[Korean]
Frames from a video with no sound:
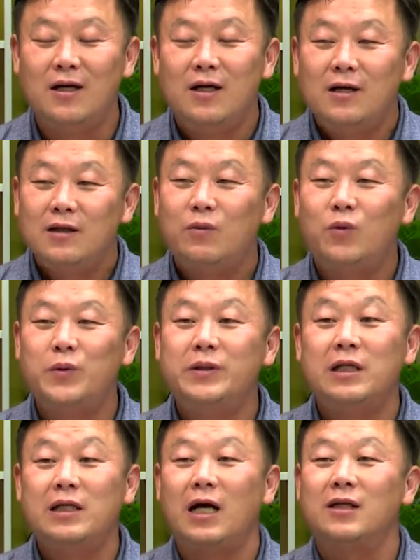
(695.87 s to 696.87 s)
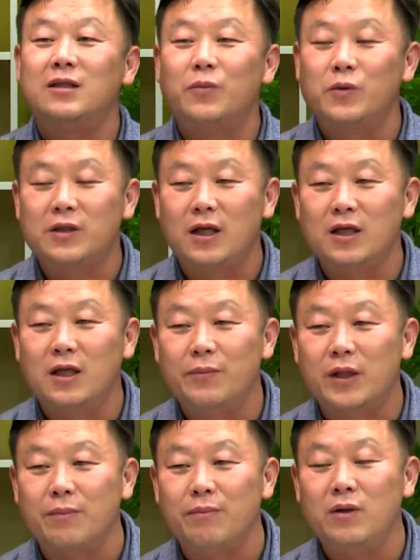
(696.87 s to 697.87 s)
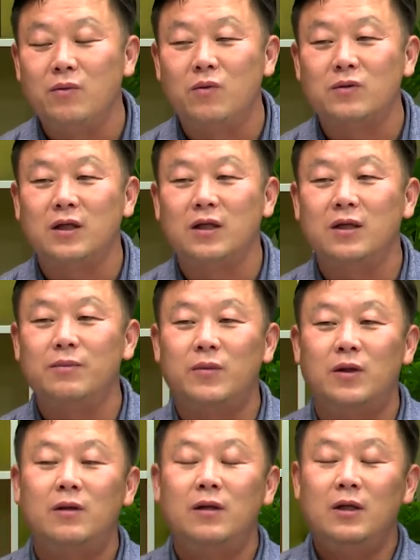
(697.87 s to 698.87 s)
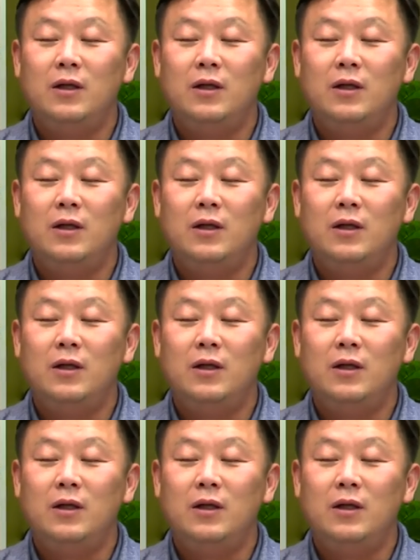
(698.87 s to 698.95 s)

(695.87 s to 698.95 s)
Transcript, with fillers: 근데 보면 이제 양희선 목사님, 김민웅 목사님, 뭐